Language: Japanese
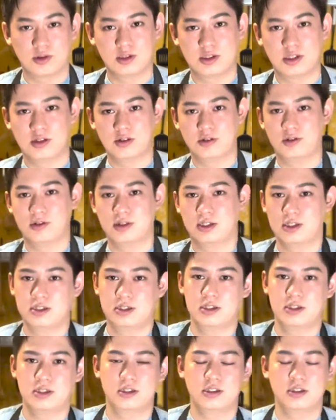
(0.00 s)
してるので、
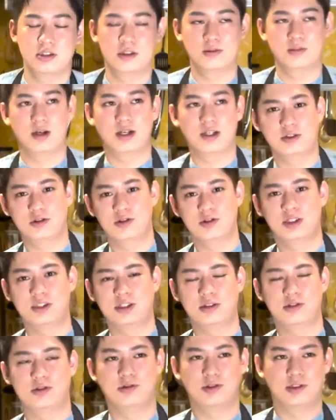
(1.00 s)
実質まあ一人
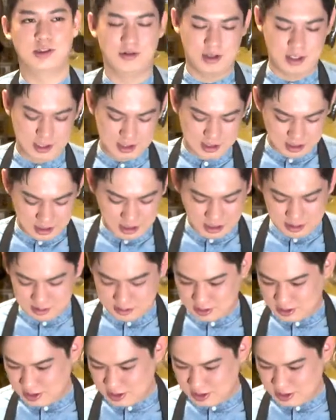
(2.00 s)
社長ではあるん